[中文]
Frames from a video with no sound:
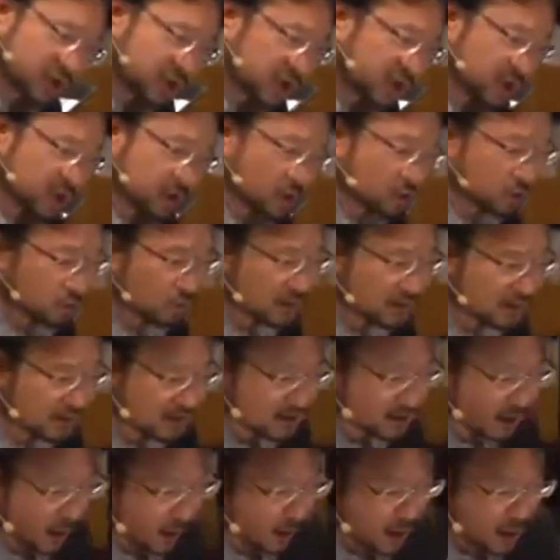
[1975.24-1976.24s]
清楚的
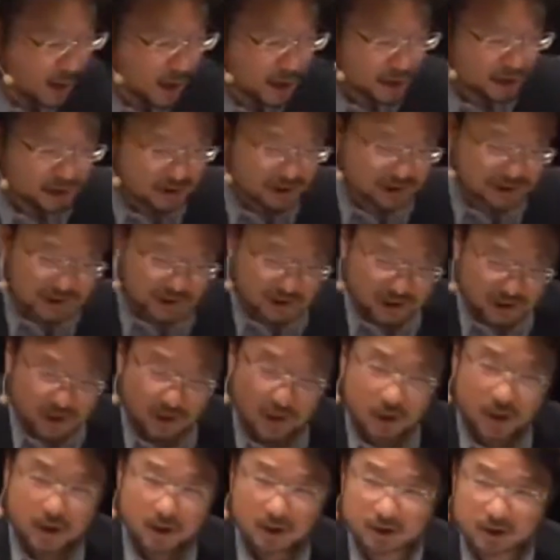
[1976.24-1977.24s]
知道你是
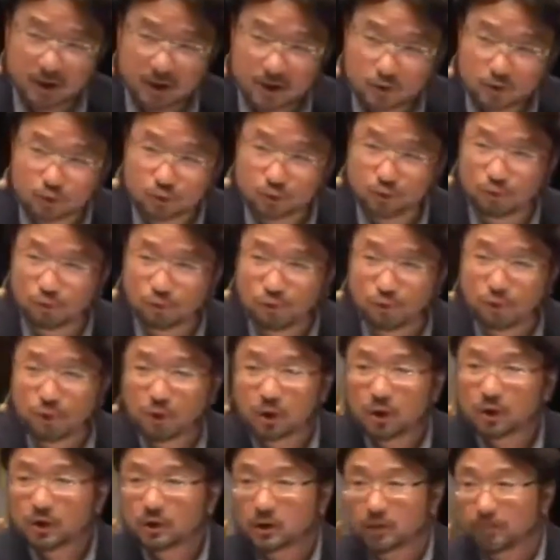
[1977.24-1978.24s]
耶稣
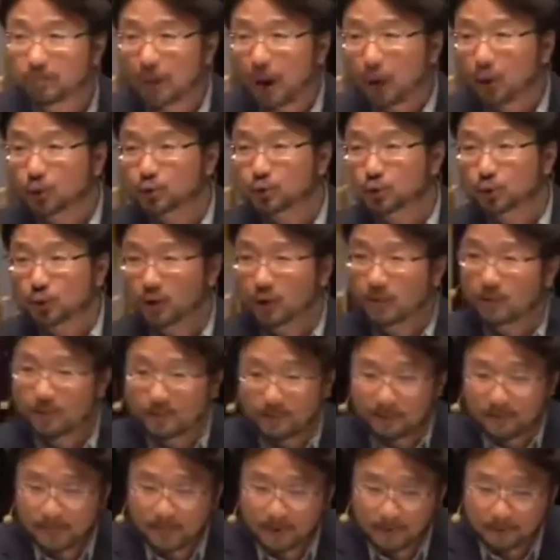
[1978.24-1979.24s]
的宝血
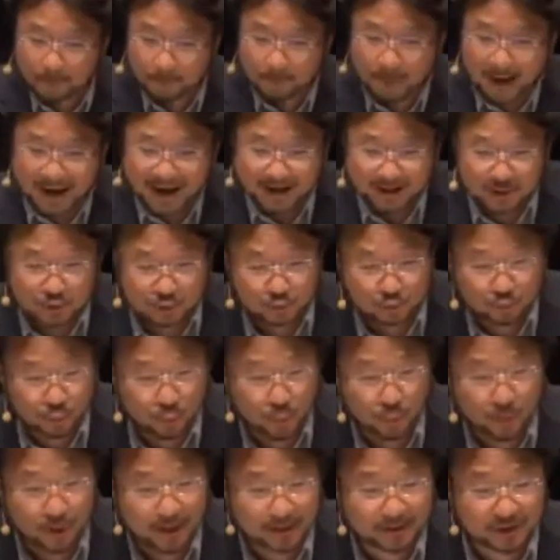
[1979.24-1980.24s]
买书
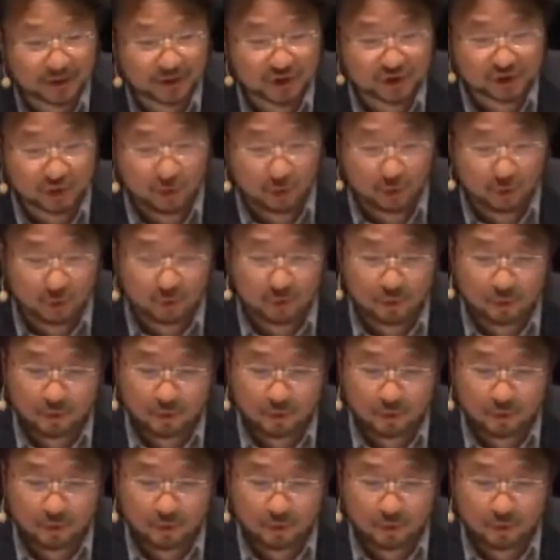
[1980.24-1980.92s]
回来的时候，